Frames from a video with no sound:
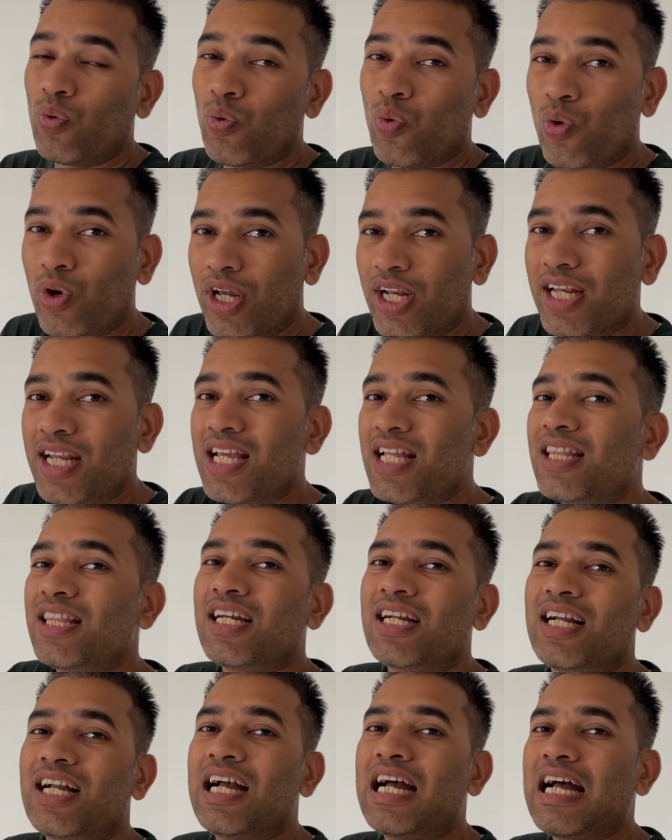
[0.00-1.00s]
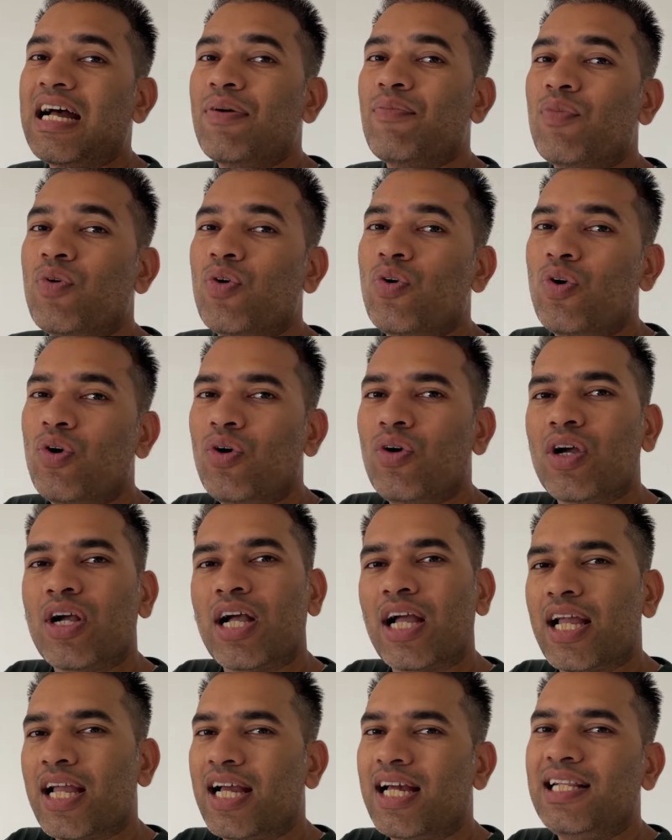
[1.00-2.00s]
उगने तक का हमको
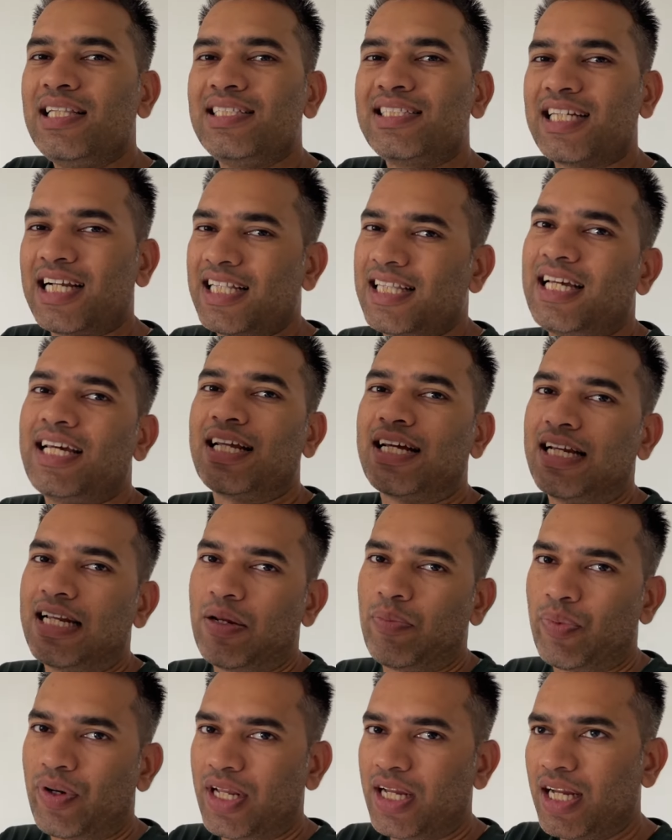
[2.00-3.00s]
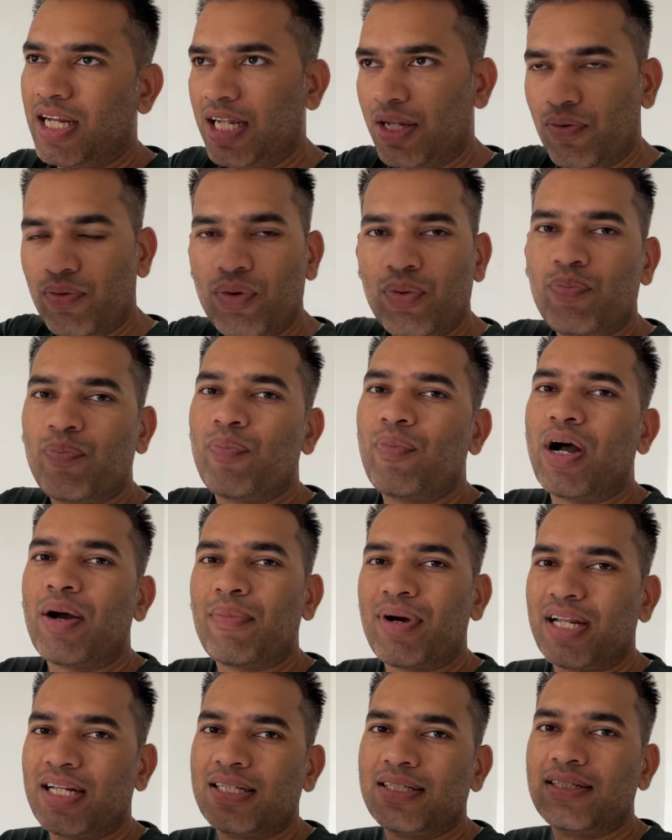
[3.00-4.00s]
ख्याल ज्यादा रखना पड़ेगा कि वो
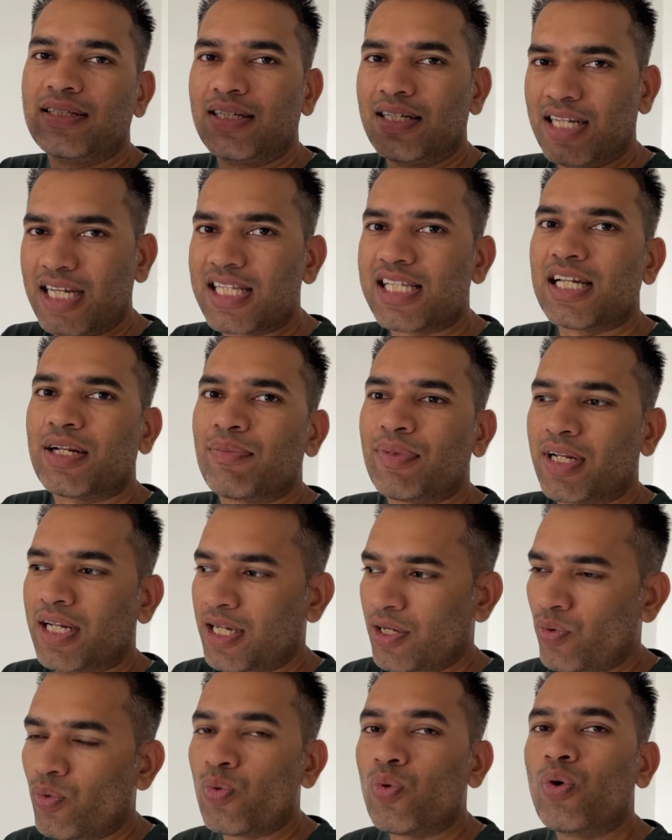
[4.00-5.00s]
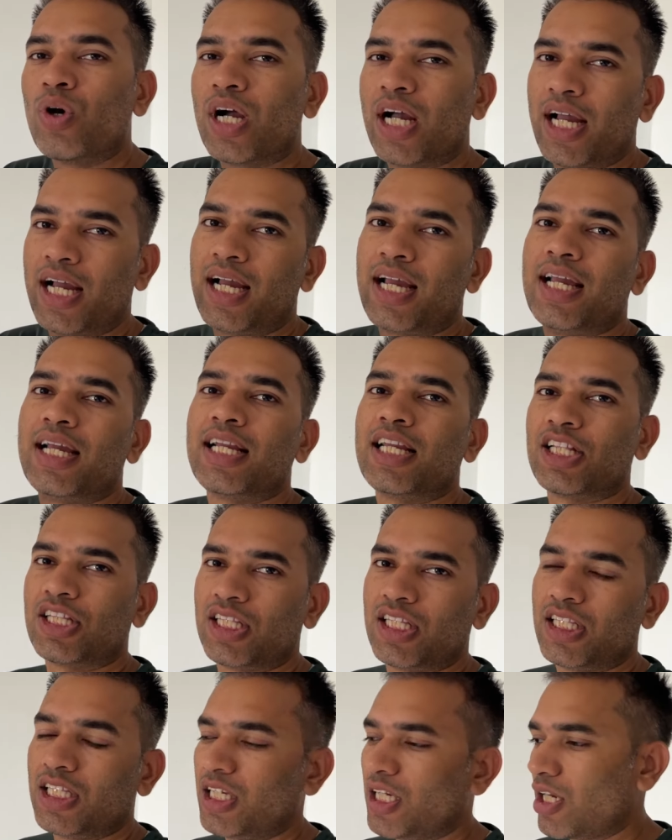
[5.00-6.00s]
हमारे नजर में रहे उग आया है
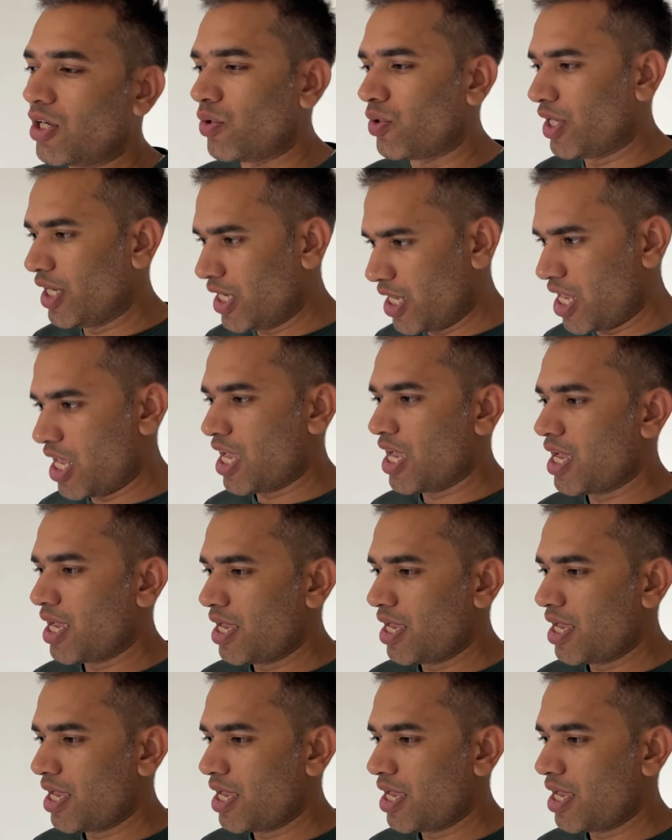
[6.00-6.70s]
कितने दिन का हो गया ये